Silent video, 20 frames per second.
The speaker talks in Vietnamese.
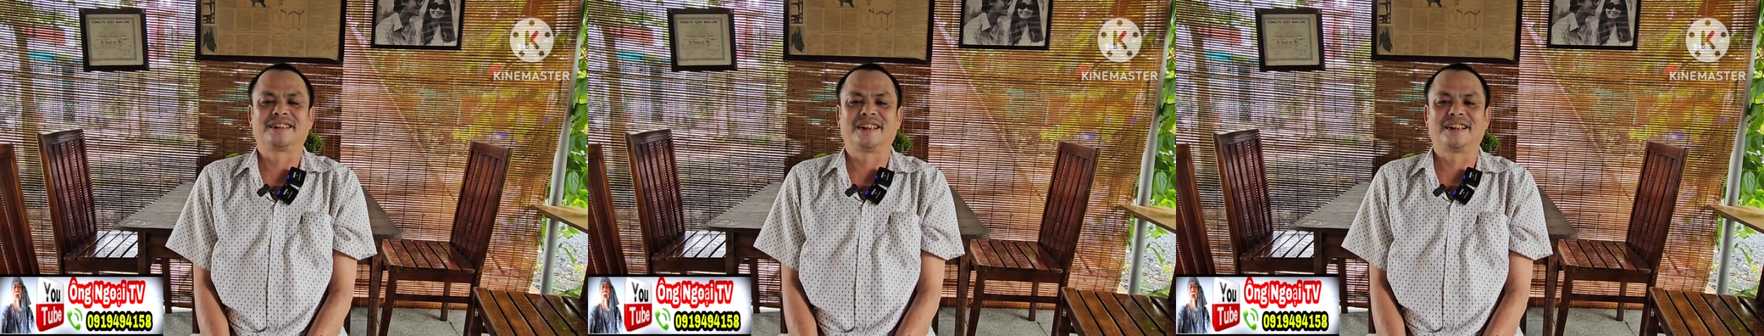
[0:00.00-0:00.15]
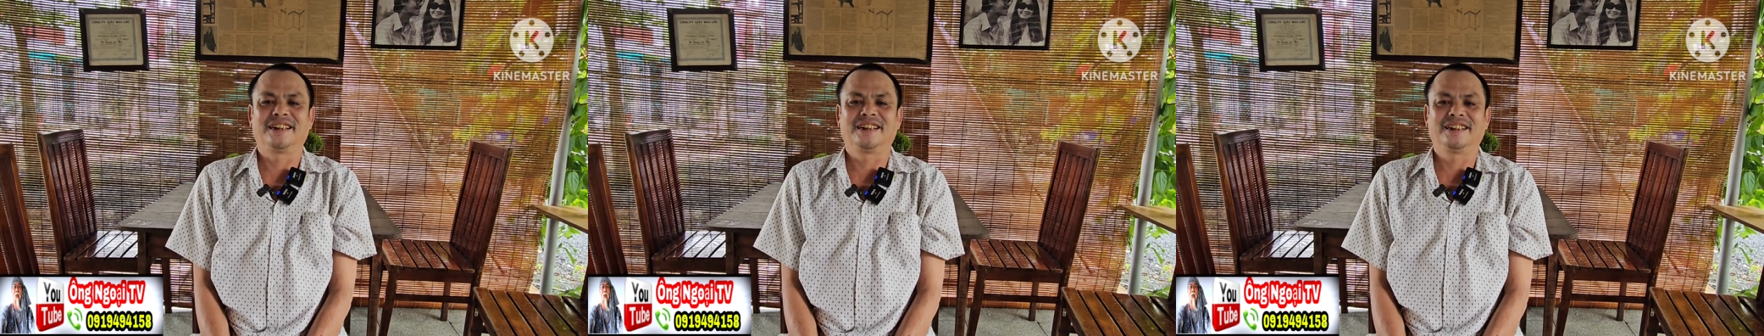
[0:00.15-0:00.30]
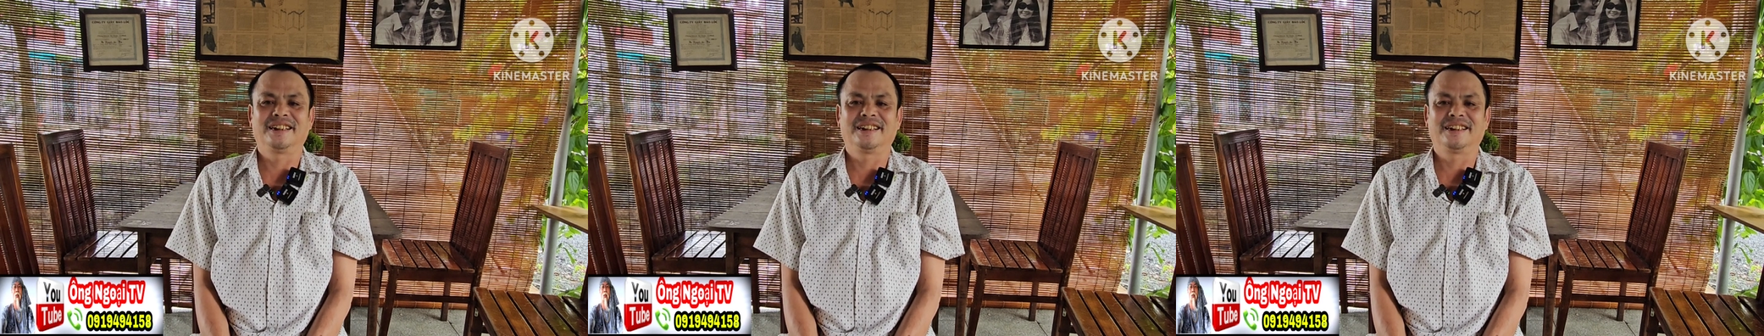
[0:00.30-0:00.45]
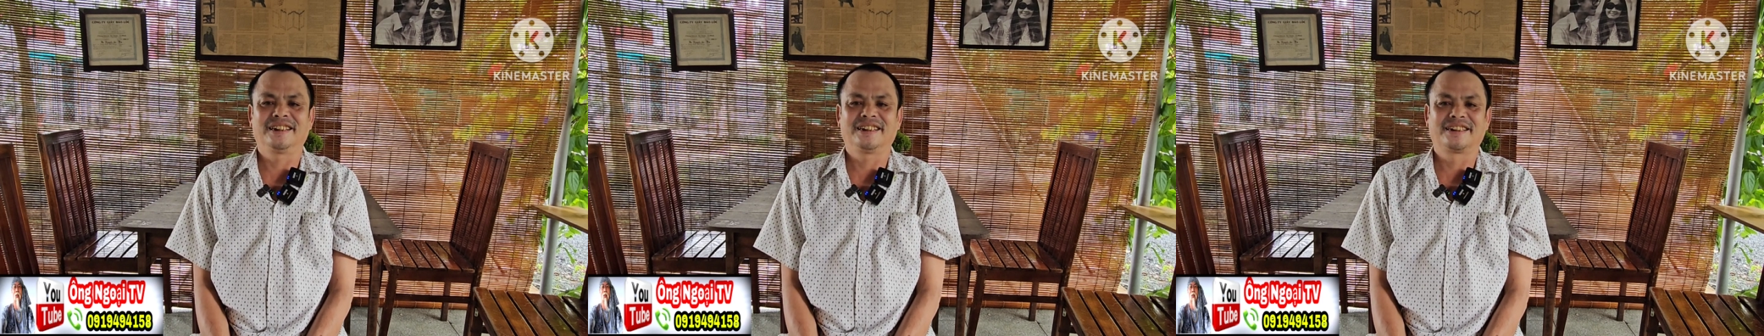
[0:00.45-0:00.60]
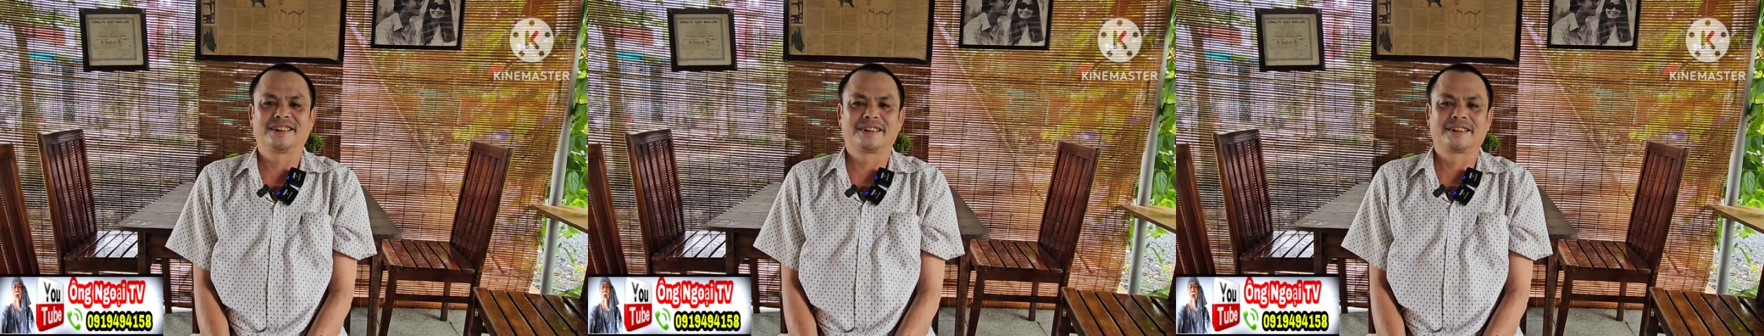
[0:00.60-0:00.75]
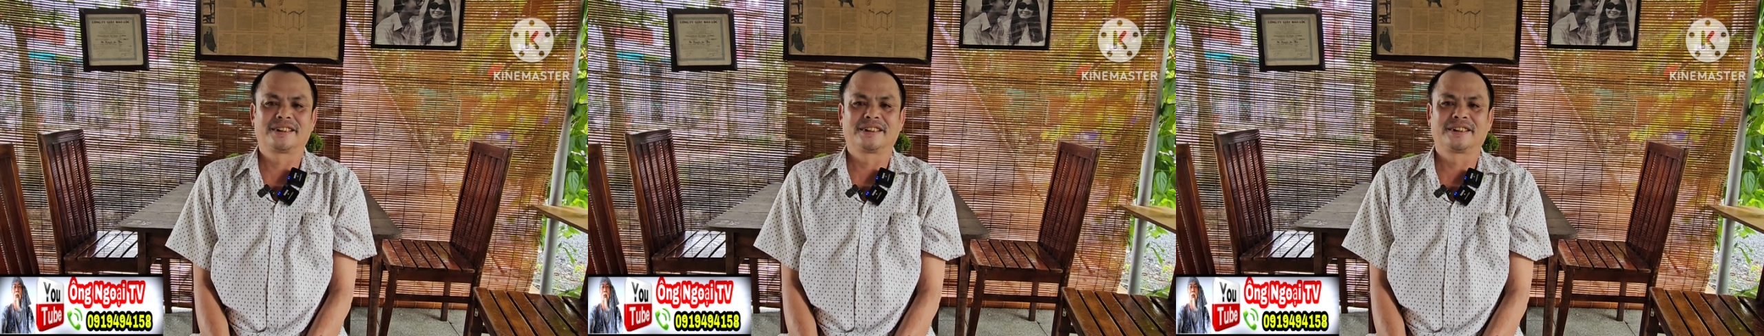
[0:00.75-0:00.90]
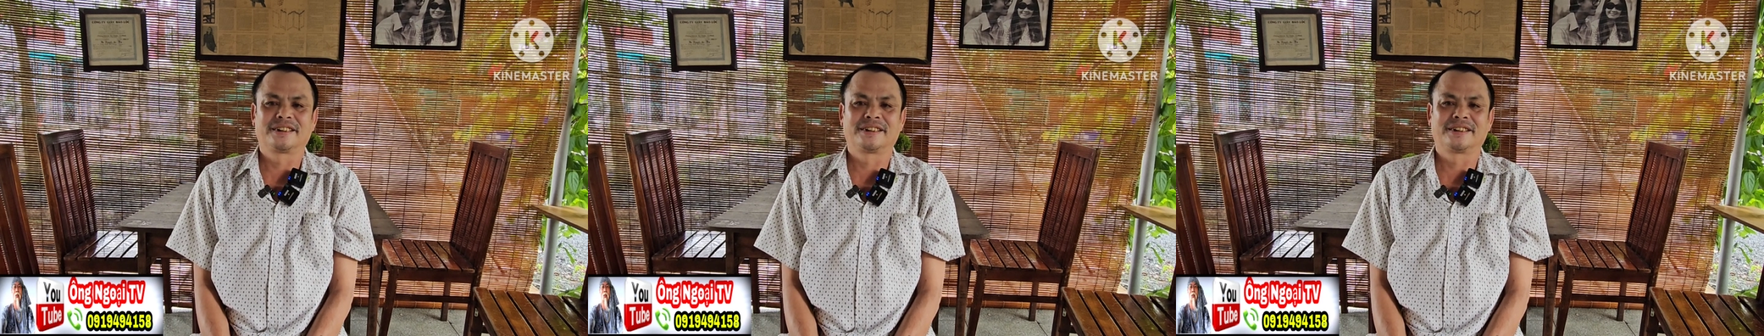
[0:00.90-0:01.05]
cô chú anh chị
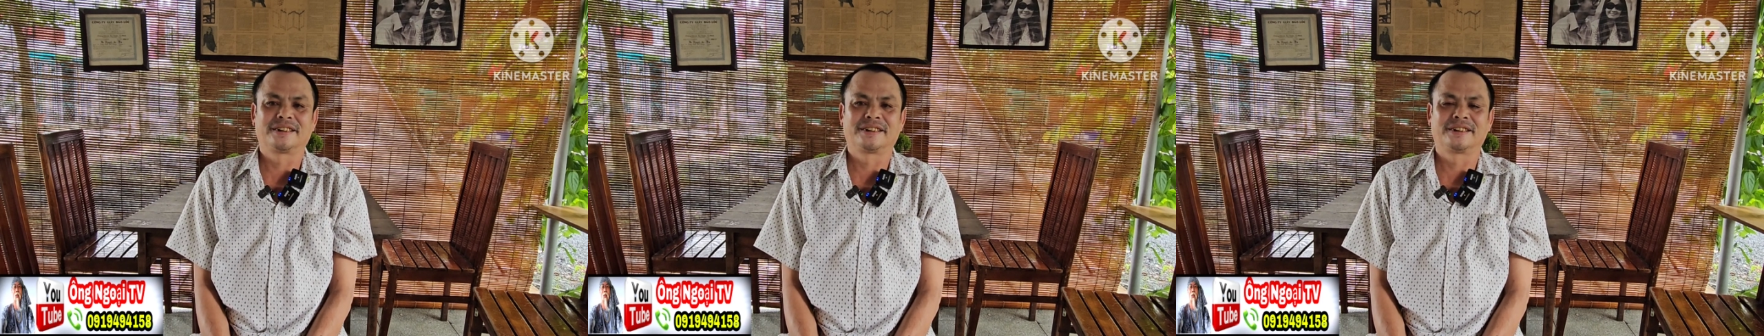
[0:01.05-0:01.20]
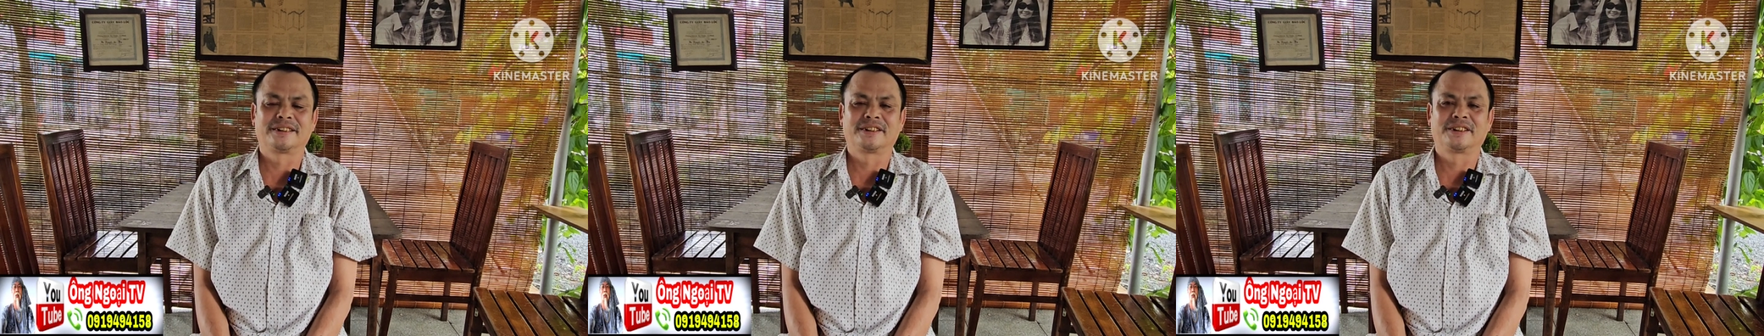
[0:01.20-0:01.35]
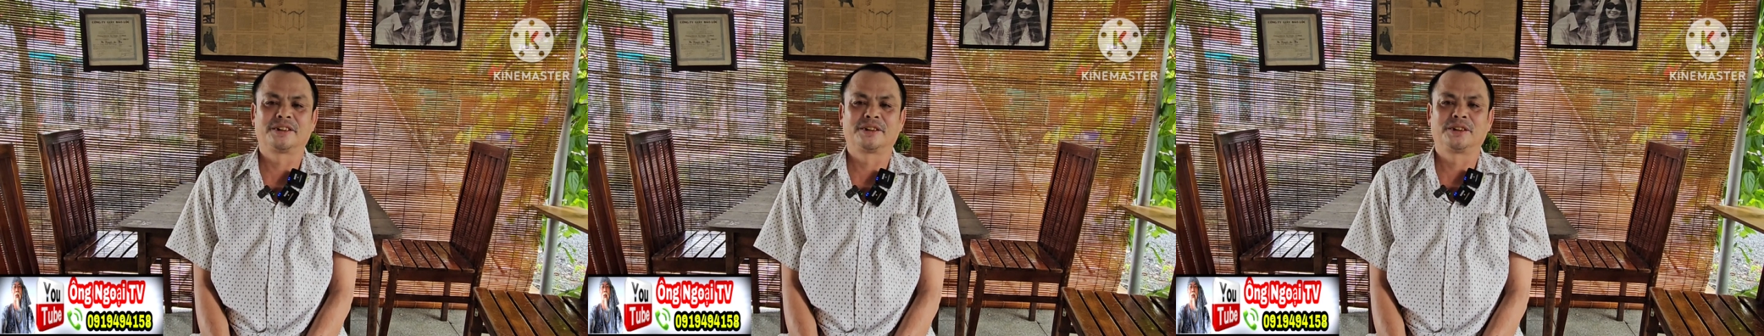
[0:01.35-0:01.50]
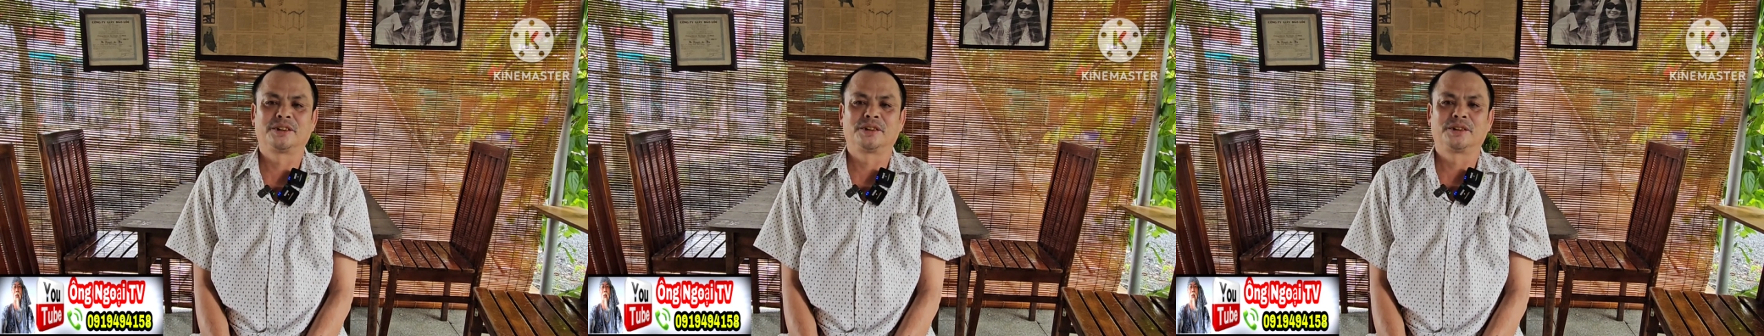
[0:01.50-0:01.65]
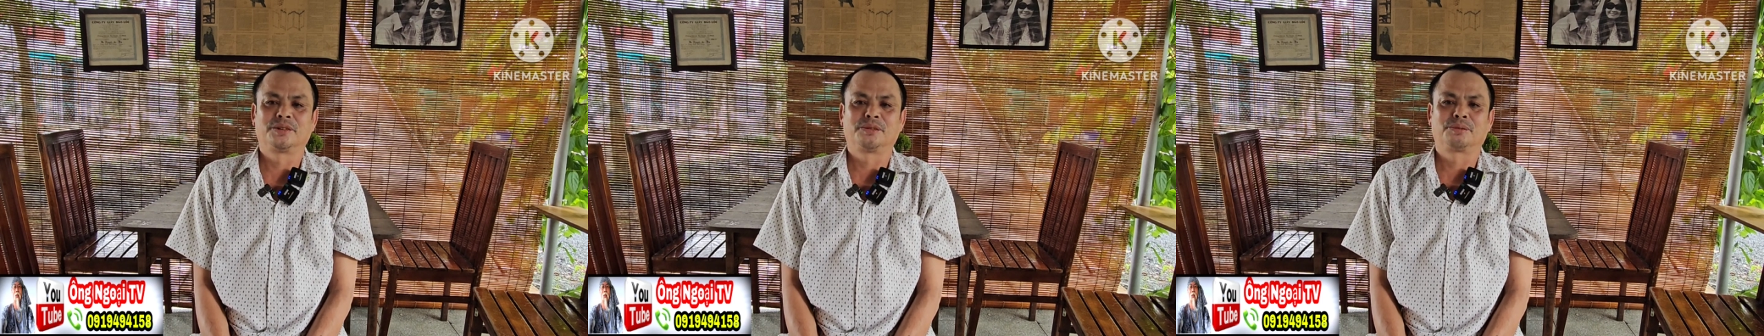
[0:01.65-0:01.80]
thì à, hôm